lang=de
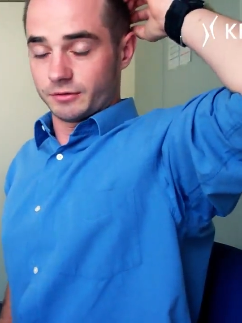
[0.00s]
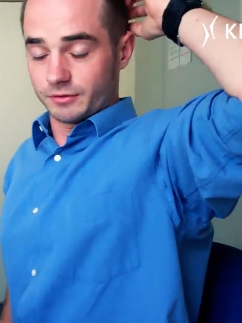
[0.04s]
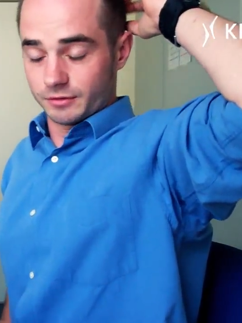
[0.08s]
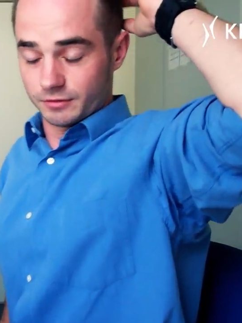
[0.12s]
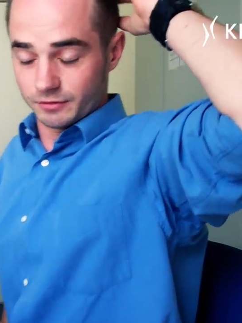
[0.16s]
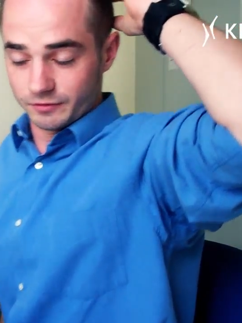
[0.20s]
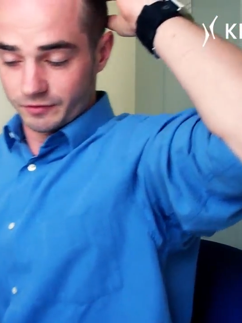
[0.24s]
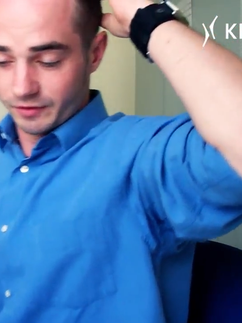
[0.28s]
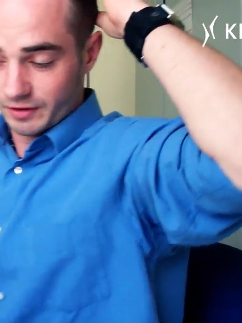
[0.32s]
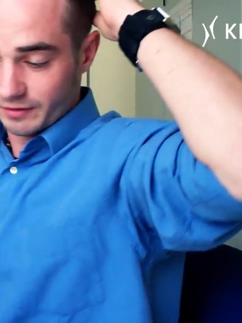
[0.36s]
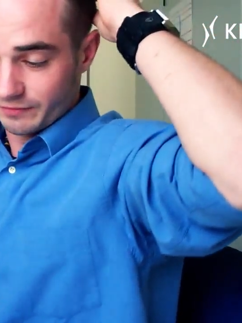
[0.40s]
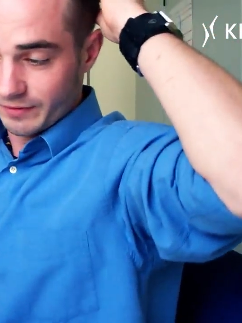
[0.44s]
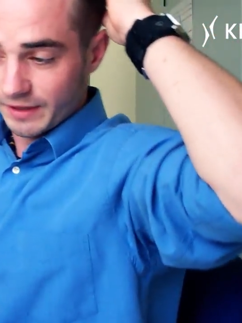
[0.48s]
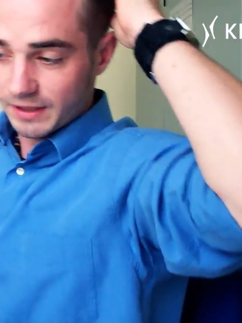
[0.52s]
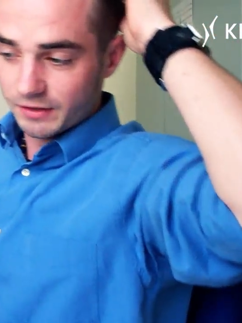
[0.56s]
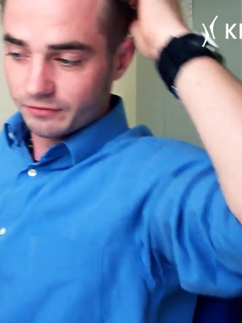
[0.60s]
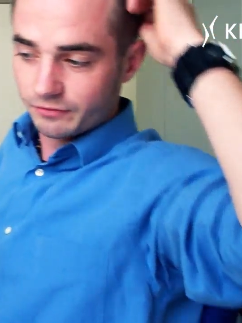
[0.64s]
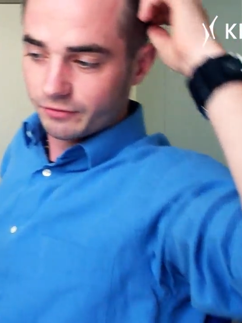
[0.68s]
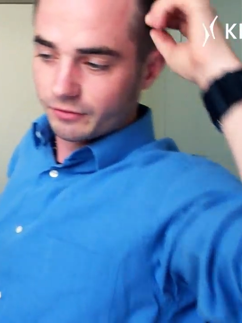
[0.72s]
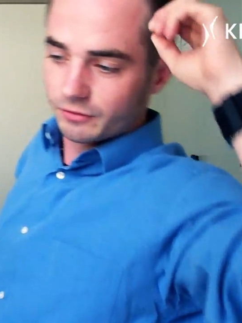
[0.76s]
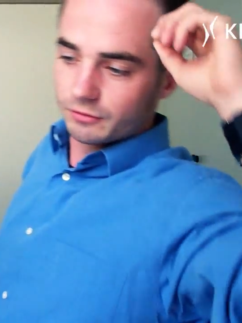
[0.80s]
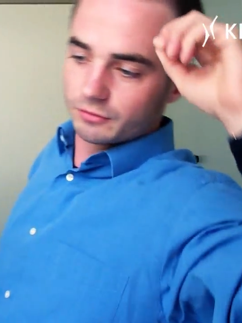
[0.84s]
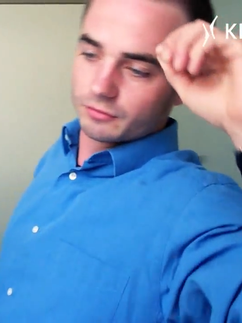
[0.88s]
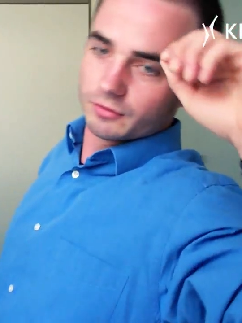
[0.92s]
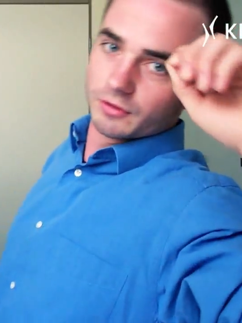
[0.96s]
nach unserer
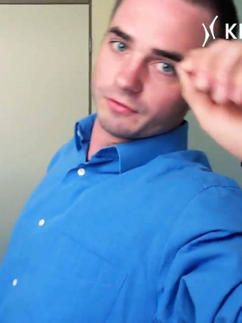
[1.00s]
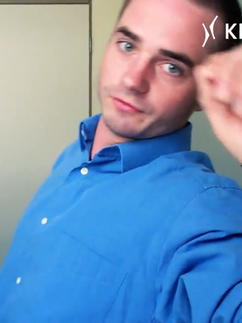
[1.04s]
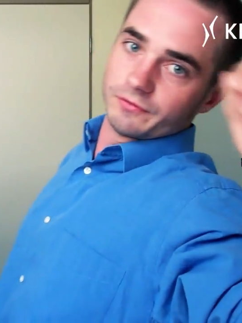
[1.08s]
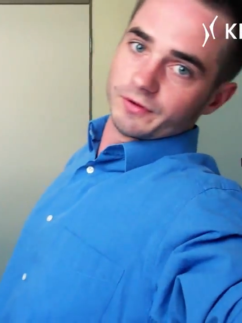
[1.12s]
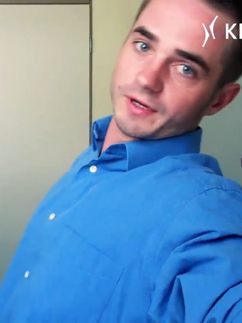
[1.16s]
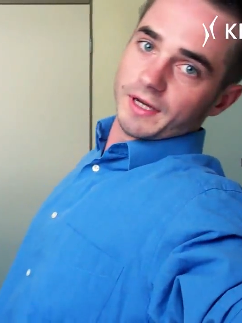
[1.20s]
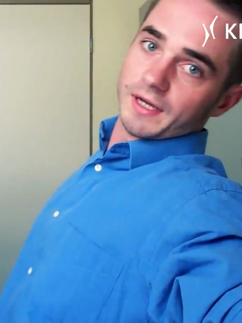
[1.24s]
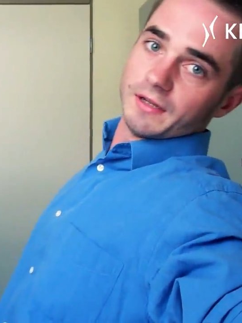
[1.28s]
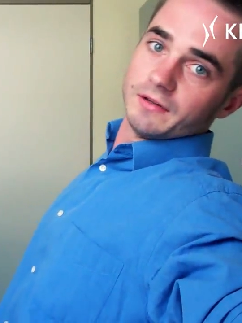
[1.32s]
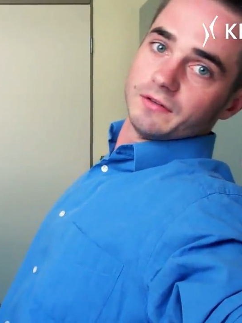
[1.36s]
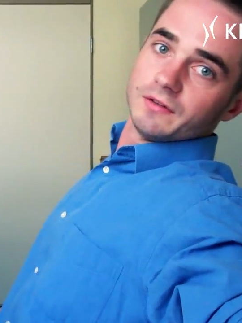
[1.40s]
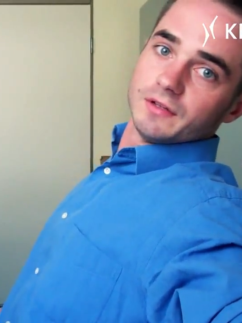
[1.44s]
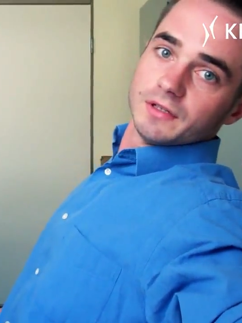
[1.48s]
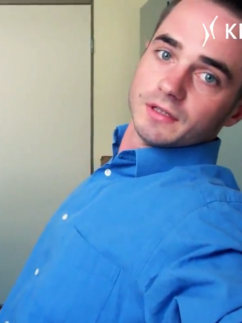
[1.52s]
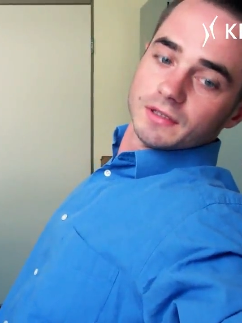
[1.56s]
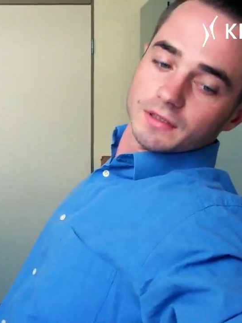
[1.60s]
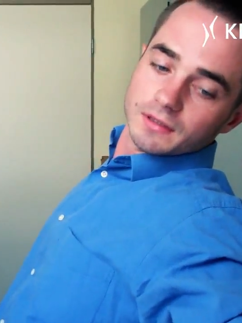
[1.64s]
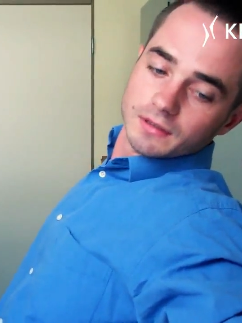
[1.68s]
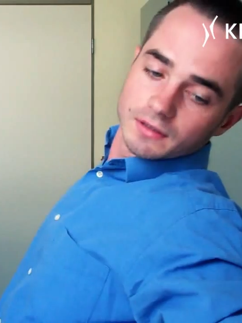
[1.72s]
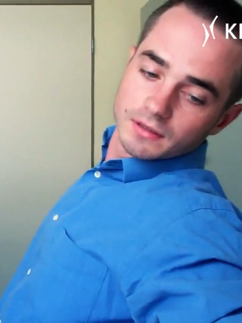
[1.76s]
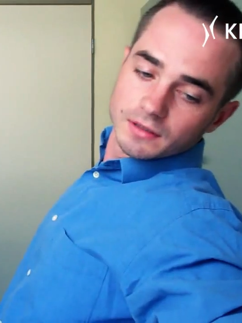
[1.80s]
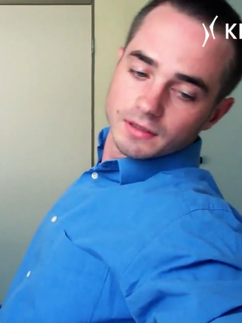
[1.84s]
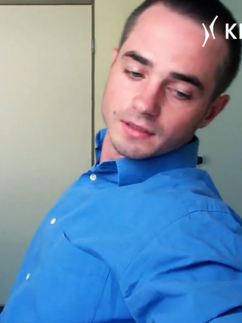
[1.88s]
Werksführung durch Freising.